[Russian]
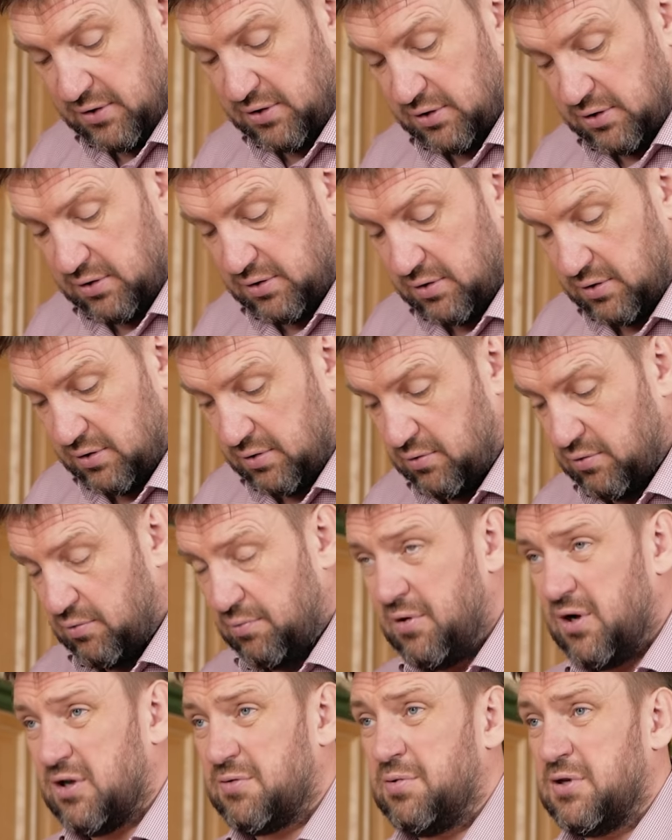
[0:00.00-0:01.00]
Значит, э,
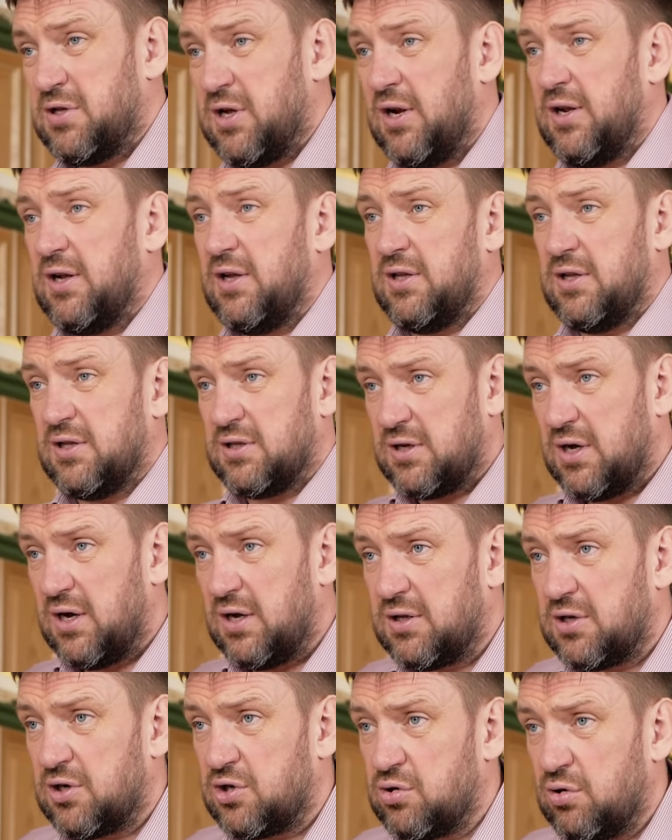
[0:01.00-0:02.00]
у меня специальная
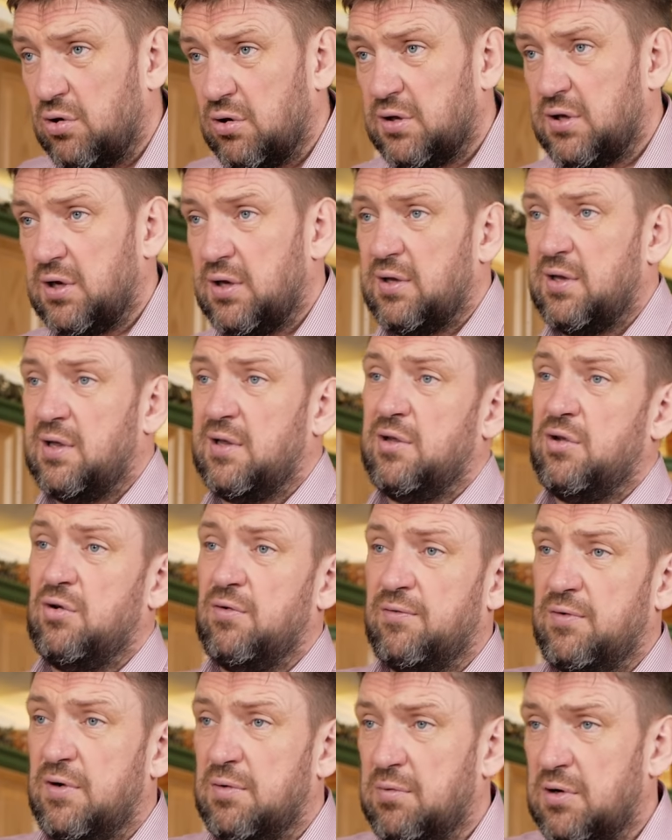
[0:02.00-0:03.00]
доска, это желтая, надо
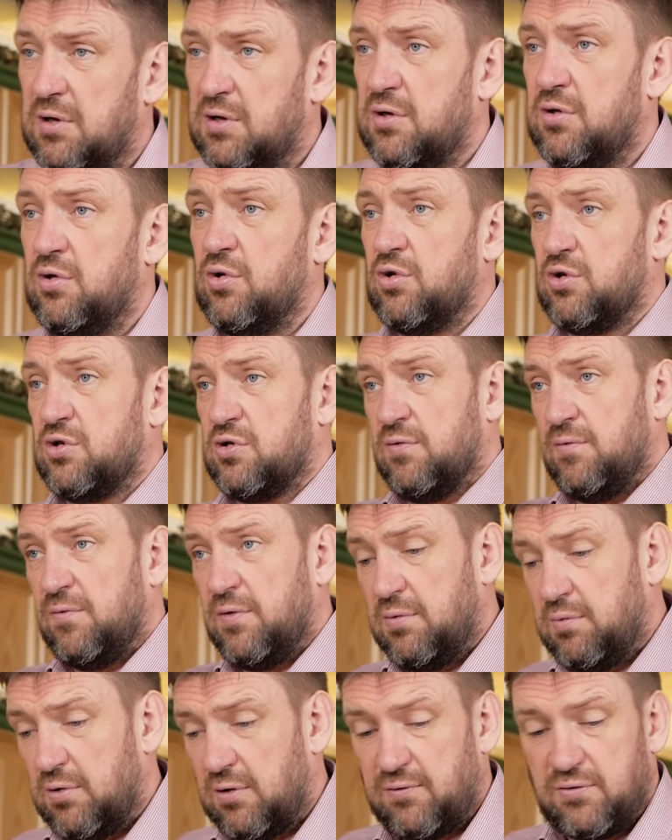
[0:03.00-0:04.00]
ее вымыть, нож
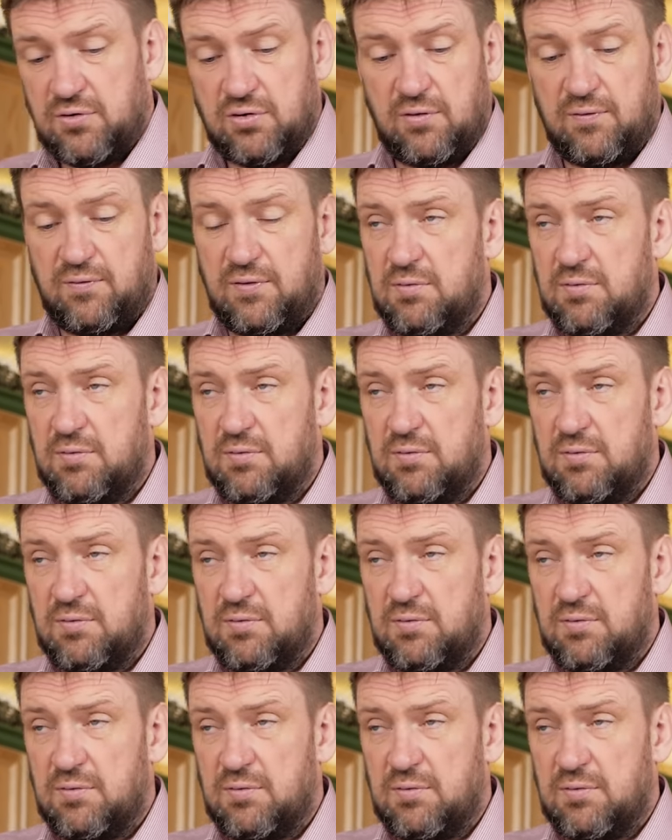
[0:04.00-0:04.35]
вымыть, все